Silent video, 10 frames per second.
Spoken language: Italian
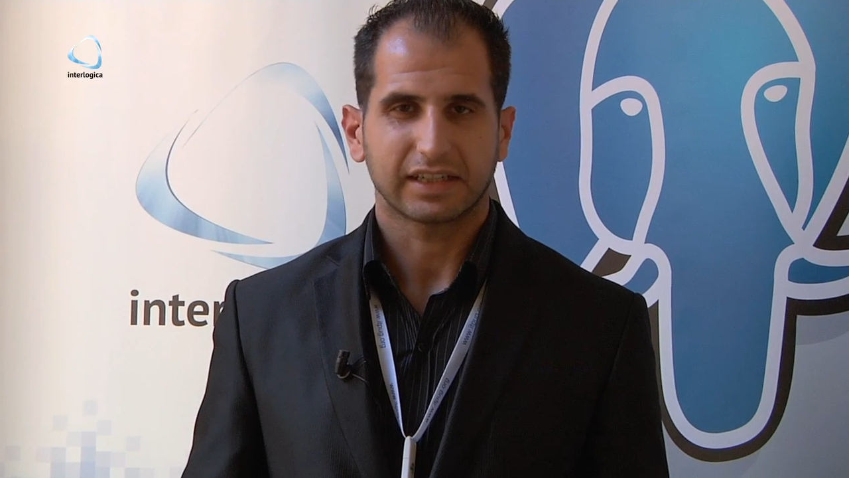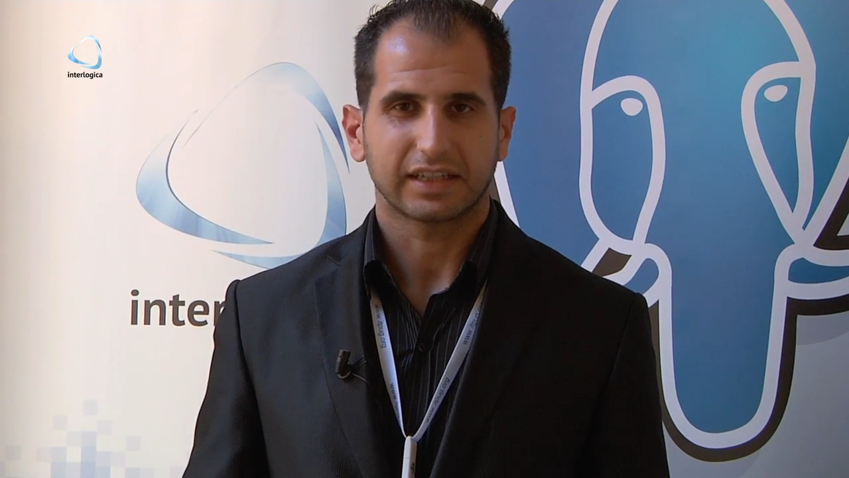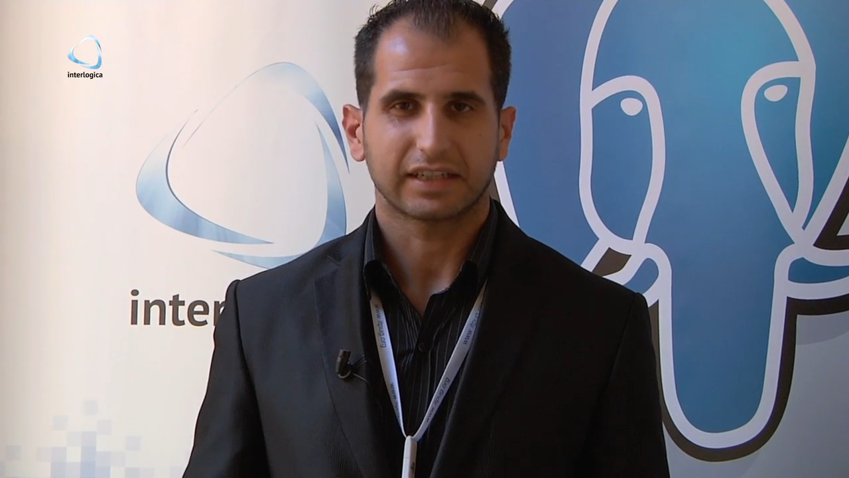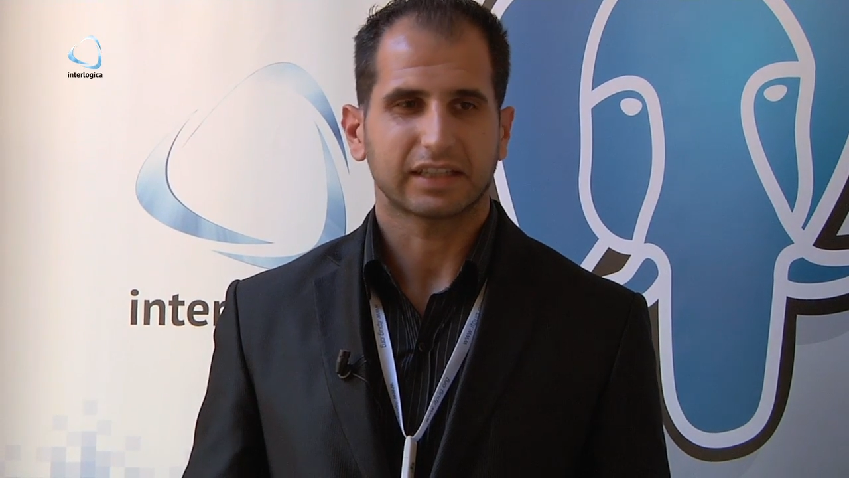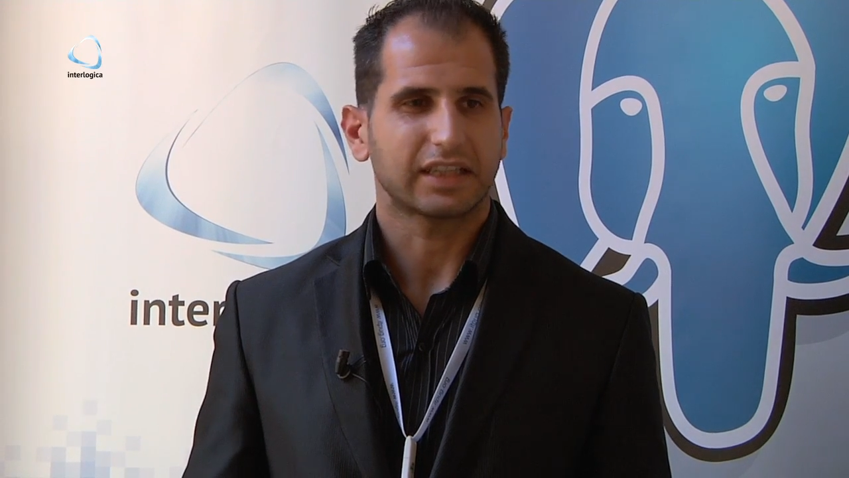
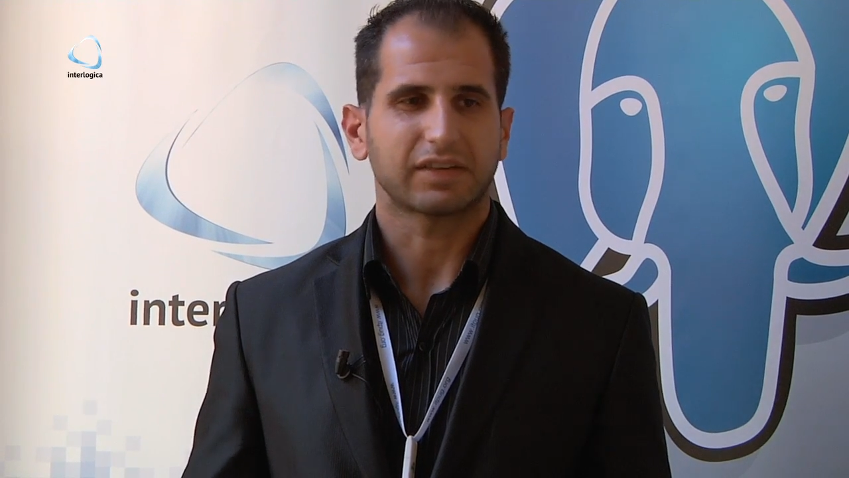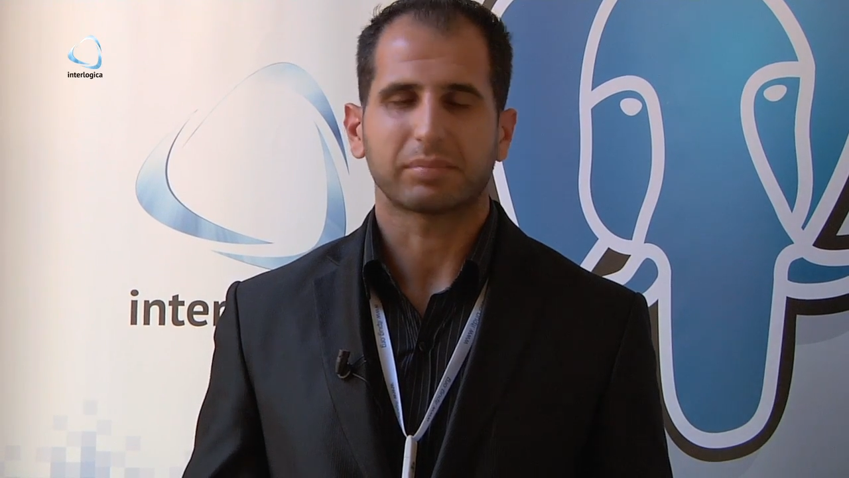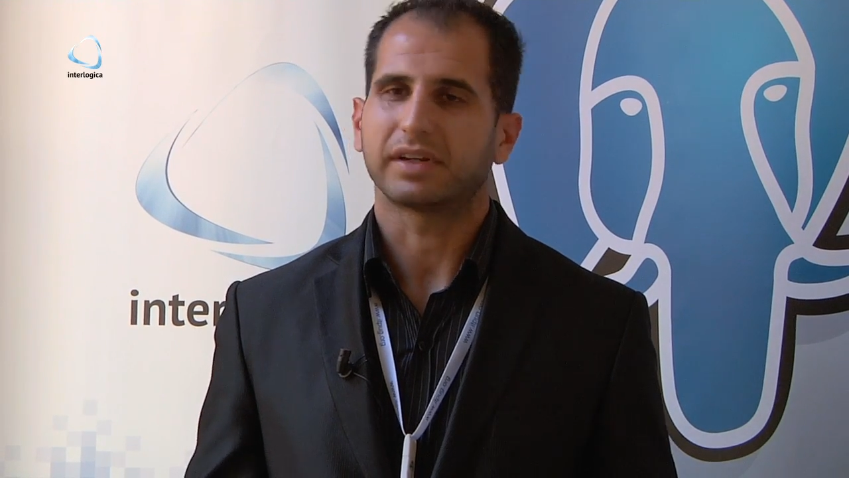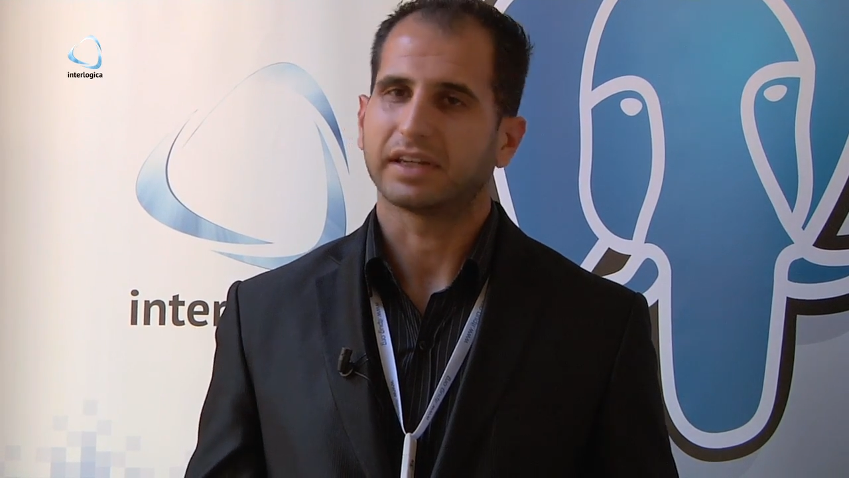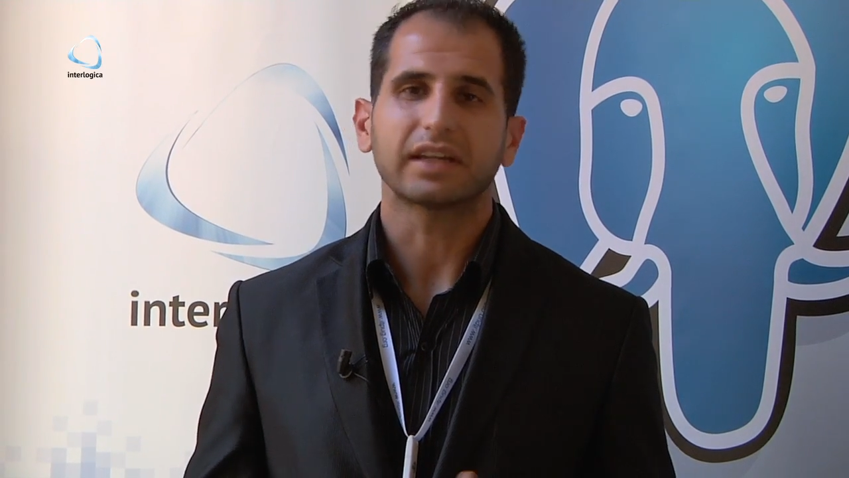e chiedeva
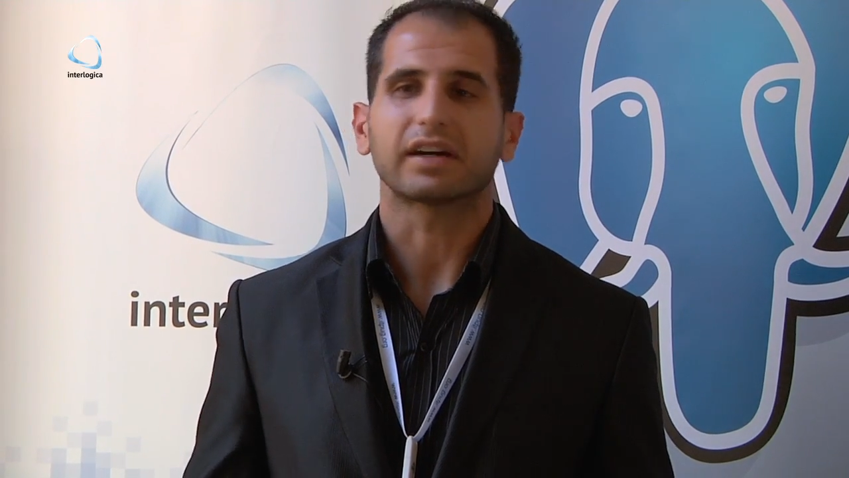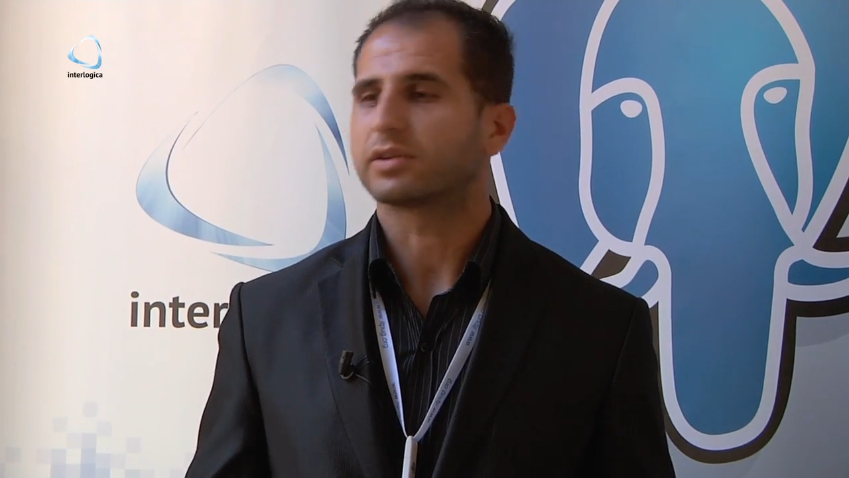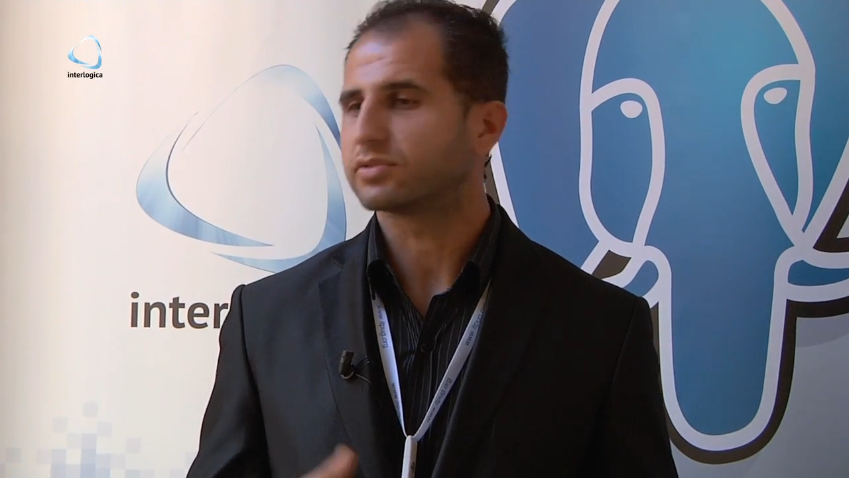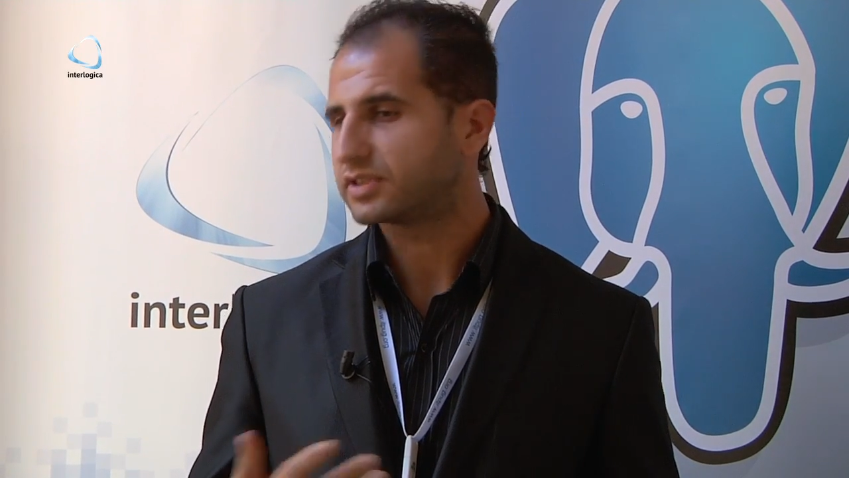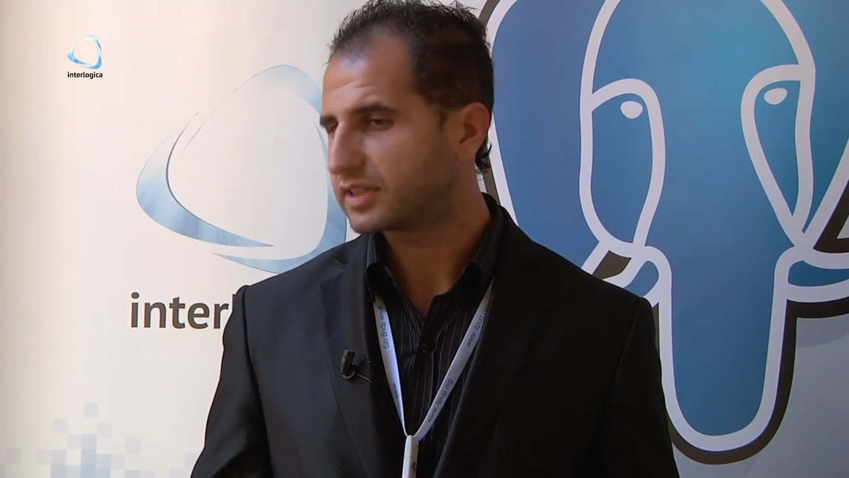pareri, ha
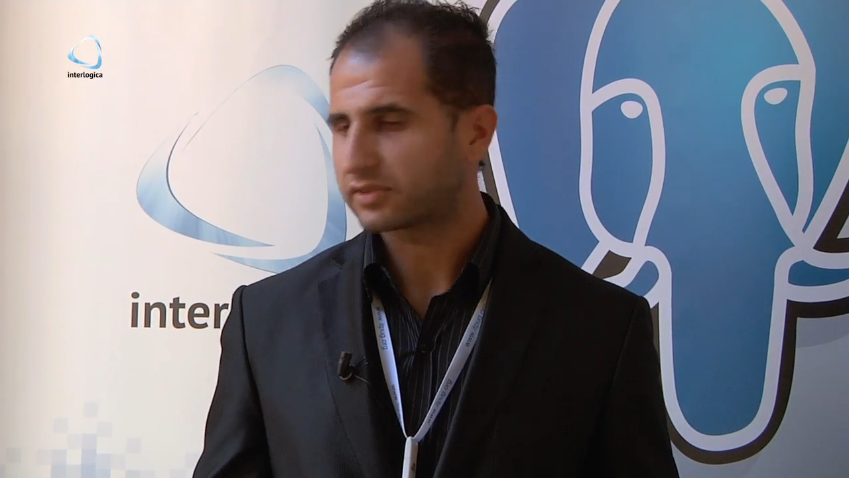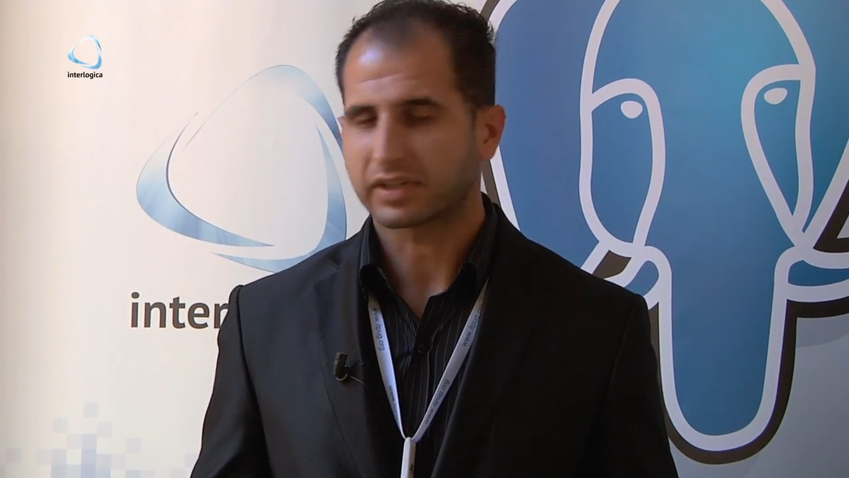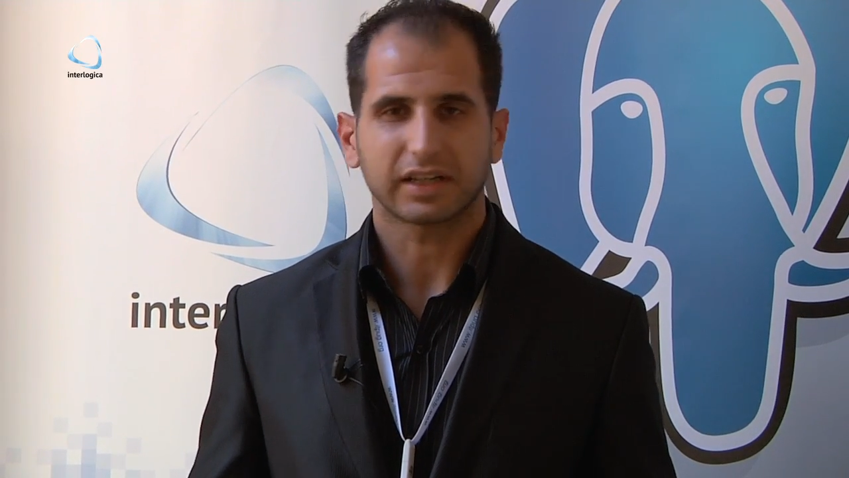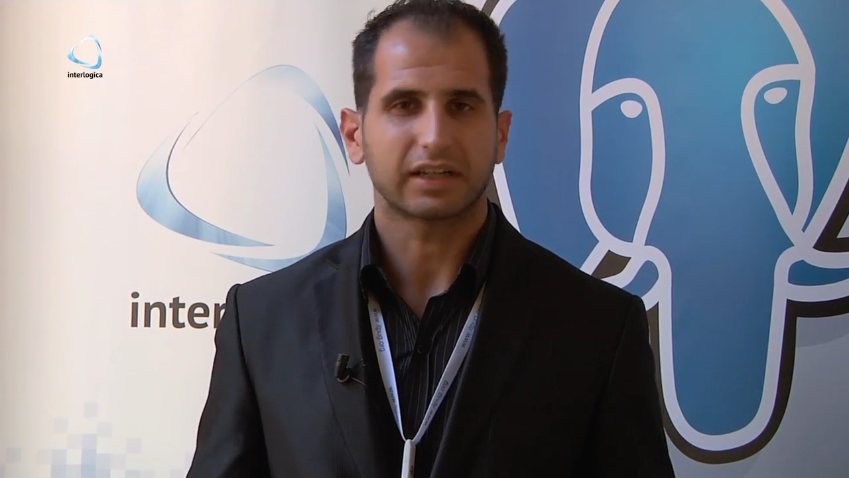consigliato anche